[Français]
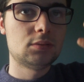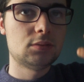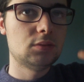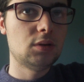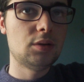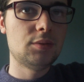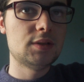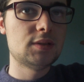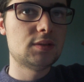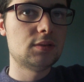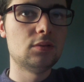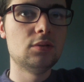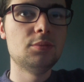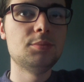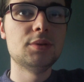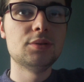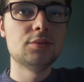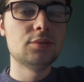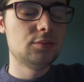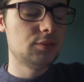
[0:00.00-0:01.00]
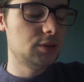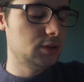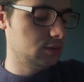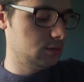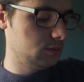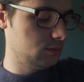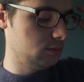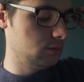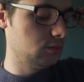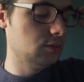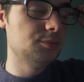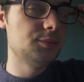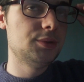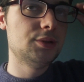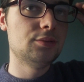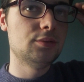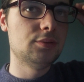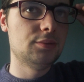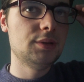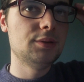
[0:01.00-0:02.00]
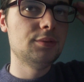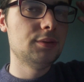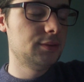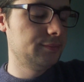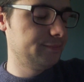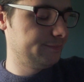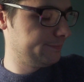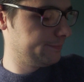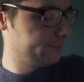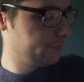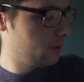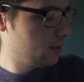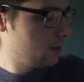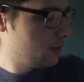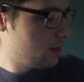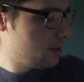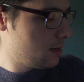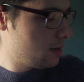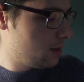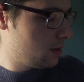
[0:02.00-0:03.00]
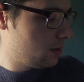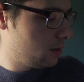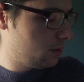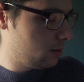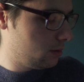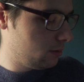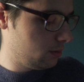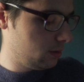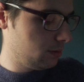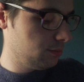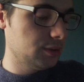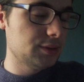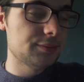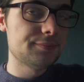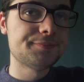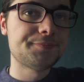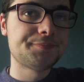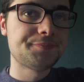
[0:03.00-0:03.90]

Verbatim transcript: Ah ouais, c'est l'homéo... Oui, l'homéo... Oui, oui. Oui, oui.